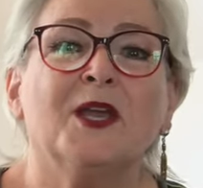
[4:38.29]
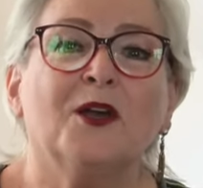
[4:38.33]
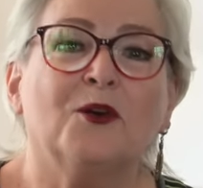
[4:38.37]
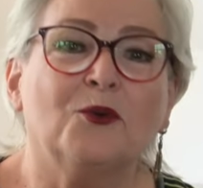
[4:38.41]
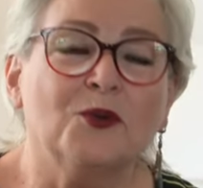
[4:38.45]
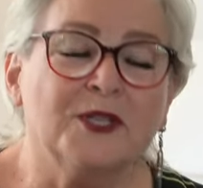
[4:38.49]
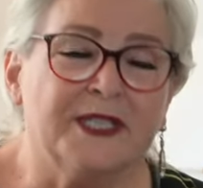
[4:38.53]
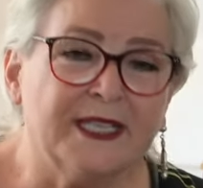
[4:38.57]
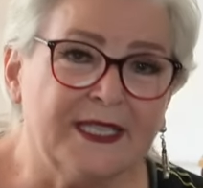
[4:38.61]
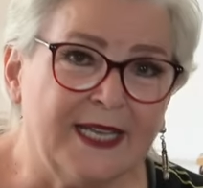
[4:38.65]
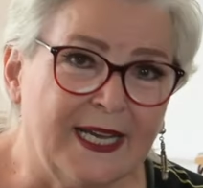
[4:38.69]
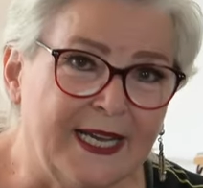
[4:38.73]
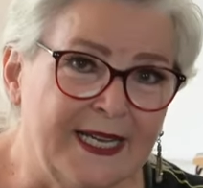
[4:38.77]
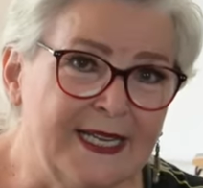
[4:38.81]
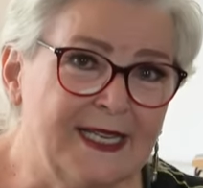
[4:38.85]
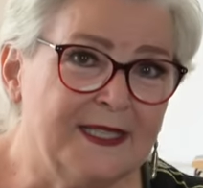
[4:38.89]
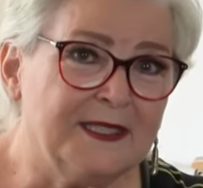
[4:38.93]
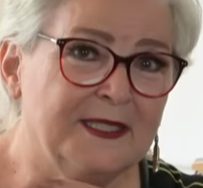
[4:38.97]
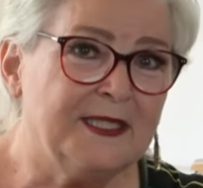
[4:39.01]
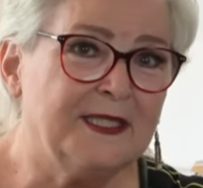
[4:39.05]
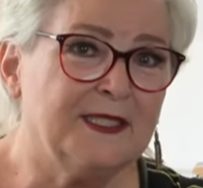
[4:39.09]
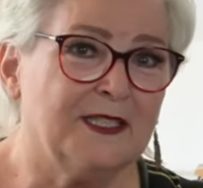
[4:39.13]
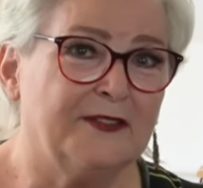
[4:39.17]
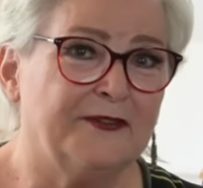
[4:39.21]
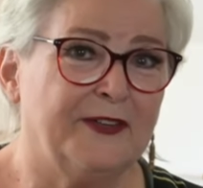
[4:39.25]
Und in einer
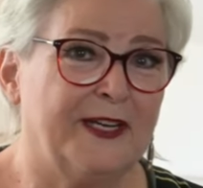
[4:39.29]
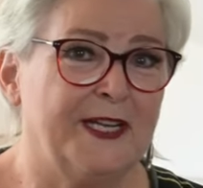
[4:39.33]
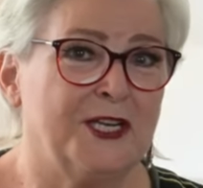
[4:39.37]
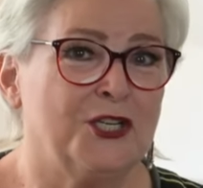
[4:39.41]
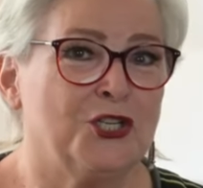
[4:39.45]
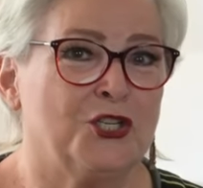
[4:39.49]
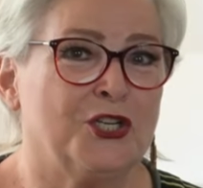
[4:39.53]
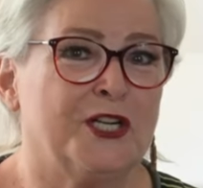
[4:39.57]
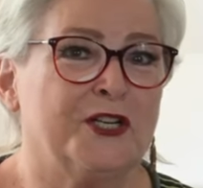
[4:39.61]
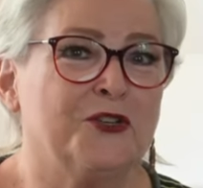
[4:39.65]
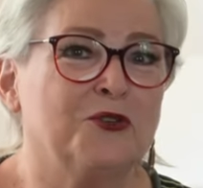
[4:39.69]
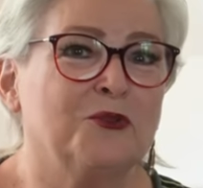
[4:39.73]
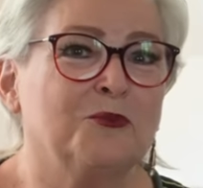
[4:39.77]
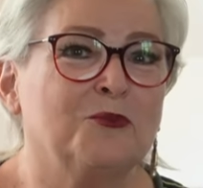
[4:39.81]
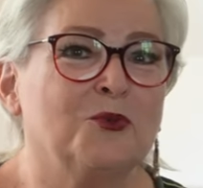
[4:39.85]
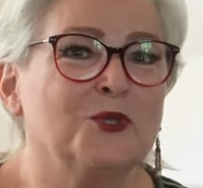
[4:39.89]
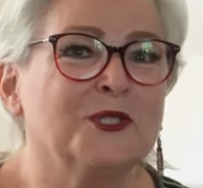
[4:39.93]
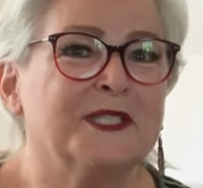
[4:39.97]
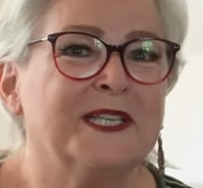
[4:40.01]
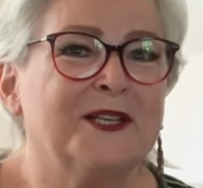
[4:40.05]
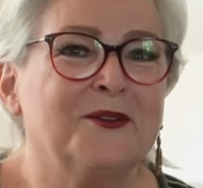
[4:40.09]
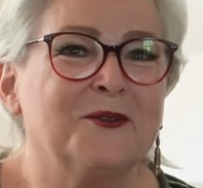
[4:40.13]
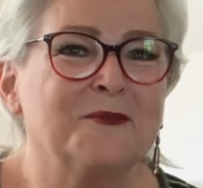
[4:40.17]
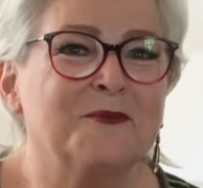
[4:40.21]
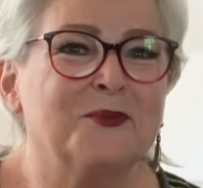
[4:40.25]
dieser Veranstaltungen
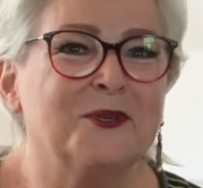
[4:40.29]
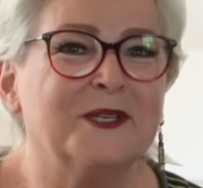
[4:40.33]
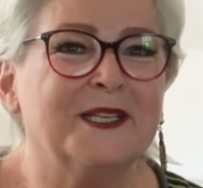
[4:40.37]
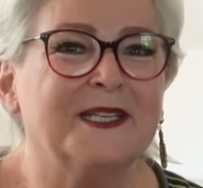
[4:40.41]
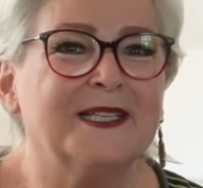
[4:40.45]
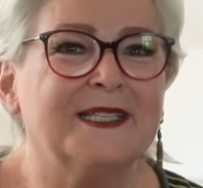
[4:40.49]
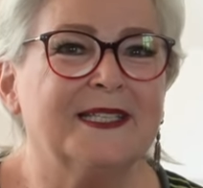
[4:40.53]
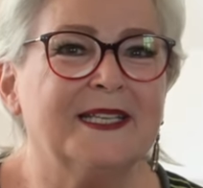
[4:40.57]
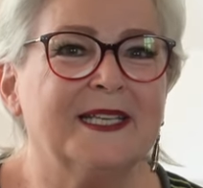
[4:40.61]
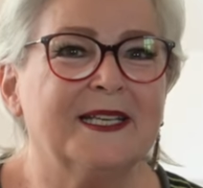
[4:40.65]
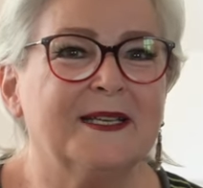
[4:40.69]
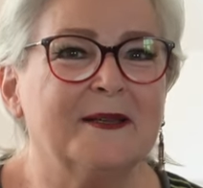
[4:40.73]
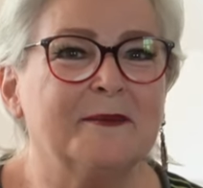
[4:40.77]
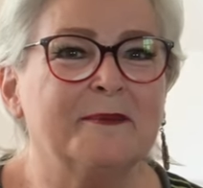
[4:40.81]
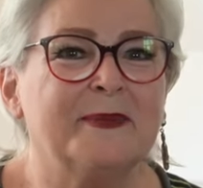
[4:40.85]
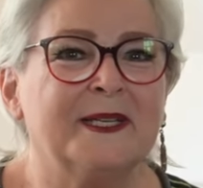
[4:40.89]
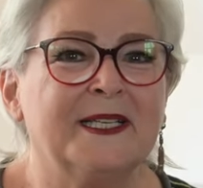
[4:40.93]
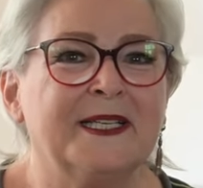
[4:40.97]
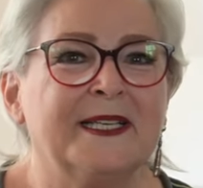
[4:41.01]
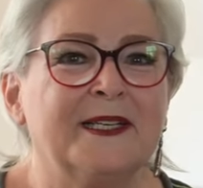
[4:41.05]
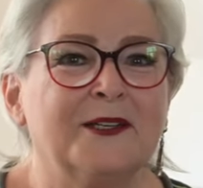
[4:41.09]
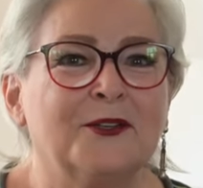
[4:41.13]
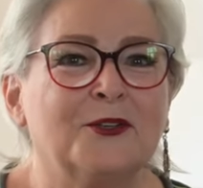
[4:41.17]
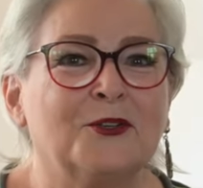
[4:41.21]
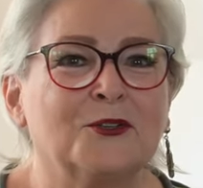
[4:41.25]
Musik und Politik im
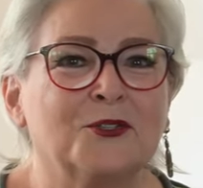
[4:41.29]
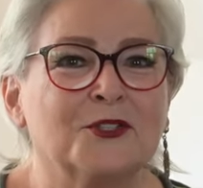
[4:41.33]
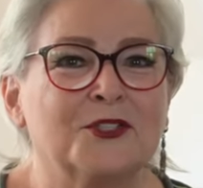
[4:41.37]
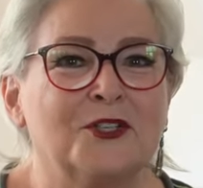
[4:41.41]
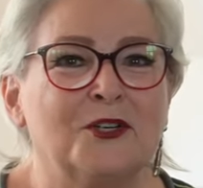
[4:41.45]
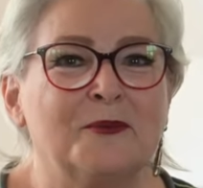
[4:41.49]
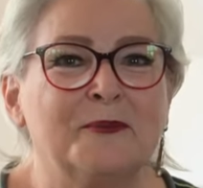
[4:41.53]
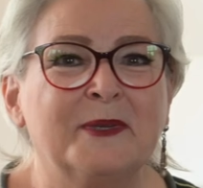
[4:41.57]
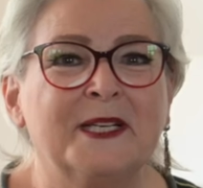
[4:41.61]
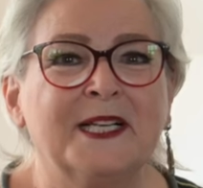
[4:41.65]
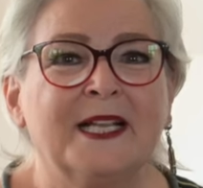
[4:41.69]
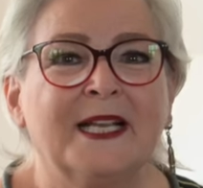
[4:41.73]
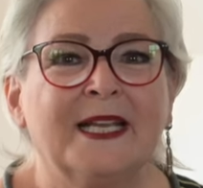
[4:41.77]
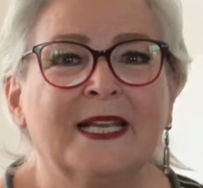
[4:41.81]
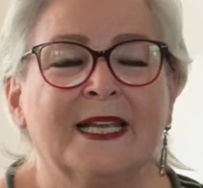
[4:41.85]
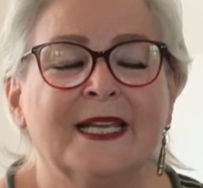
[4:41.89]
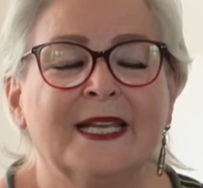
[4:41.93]
Berliner Ensemble,